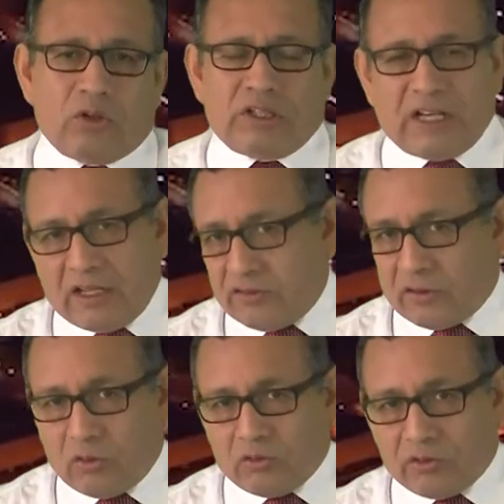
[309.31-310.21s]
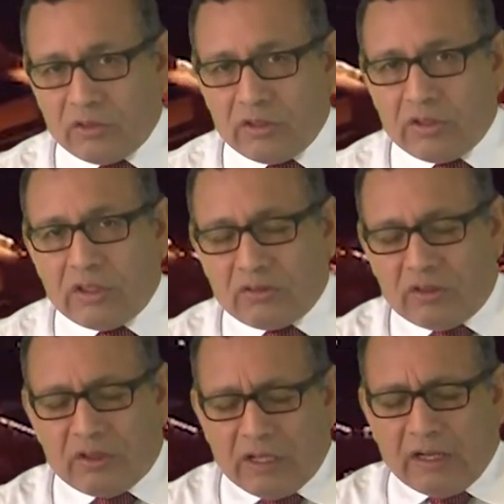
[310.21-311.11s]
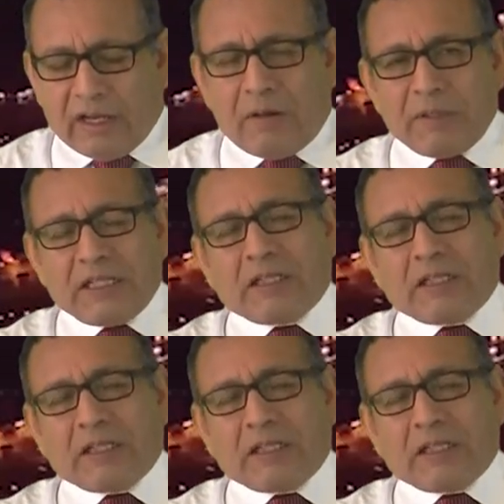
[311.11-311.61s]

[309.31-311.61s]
ni nada de esas cosas. Entonces, realmente